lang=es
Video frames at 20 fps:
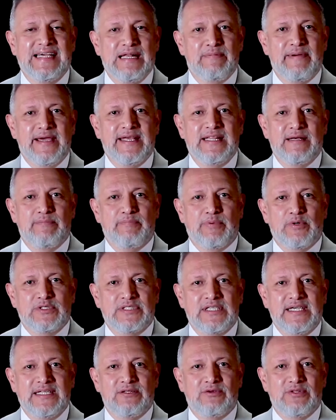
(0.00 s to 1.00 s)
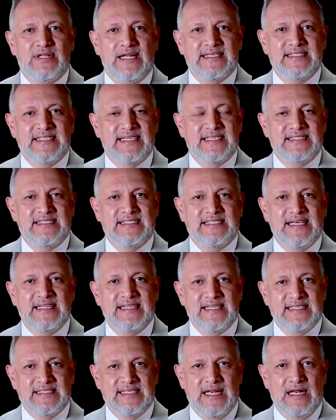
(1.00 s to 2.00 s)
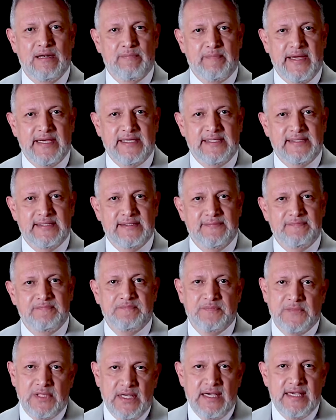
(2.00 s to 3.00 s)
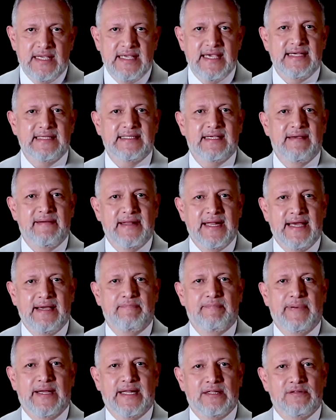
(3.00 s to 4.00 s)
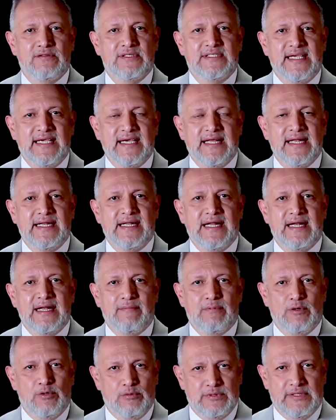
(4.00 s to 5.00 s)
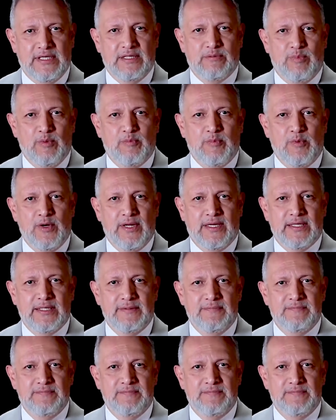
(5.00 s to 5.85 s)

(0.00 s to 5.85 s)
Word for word: el 20% de las existentes en el país. Ya se verá para dónde se inclina la voluntad popular,